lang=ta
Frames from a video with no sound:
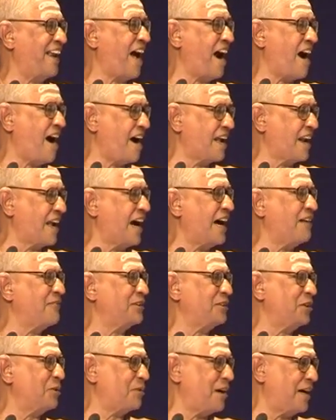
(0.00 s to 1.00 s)

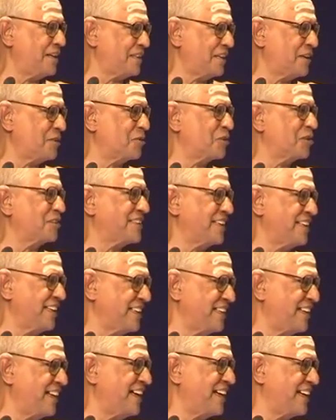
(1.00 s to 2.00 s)
ஆறாவது பாட்டை
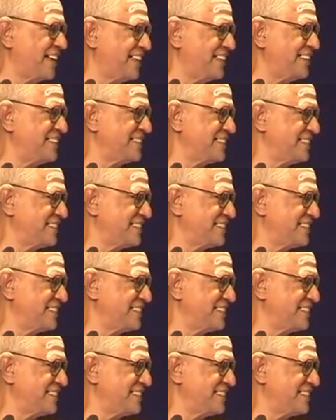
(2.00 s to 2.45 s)
கொடுத்திருக்கிறார்கள்